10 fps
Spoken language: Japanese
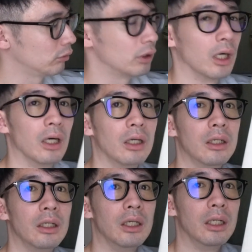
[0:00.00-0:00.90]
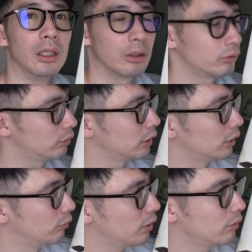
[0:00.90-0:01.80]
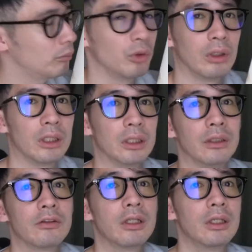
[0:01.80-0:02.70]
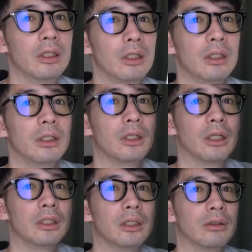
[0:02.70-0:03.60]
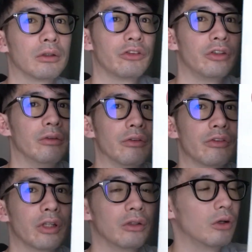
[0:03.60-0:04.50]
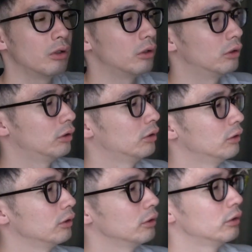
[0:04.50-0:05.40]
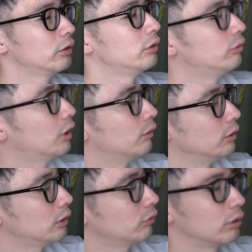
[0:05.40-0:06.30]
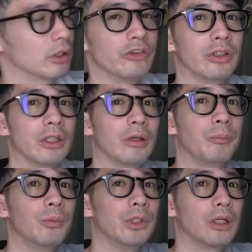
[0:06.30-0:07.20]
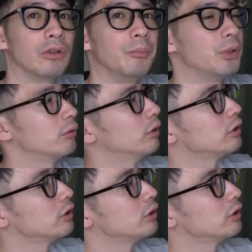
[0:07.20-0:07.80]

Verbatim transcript: とか、えー、これがワンワン物語ですねがあったりとかしてるんですけどで裏はねこんな感じで101匹ワン